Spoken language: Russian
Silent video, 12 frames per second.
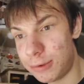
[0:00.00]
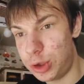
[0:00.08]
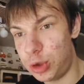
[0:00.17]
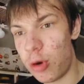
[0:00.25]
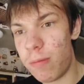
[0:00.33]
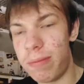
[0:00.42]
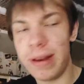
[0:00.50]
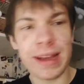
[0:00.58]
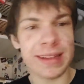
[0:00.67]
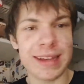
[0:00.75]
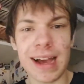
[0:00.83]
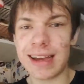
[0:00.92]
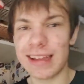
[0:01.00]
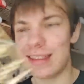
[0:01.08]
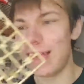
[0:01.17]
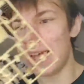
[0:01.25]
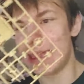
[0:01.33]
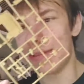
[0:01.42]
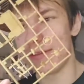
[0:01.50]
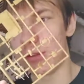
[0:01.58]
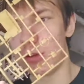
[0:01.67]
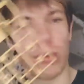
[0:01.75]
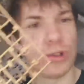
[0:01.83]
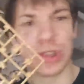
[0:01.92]
чё, блядь, как я до этого
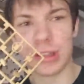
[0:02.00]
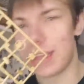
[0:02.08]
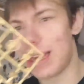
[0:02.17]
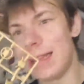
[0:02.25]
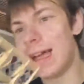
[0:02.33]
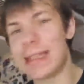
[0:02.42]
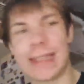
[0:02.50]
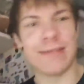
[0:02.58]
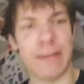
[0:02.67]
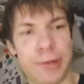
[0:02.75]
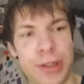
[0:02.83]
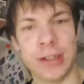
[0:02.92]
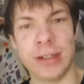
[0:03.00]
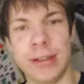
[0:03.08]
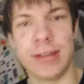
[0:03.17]
должен догадаться вообще?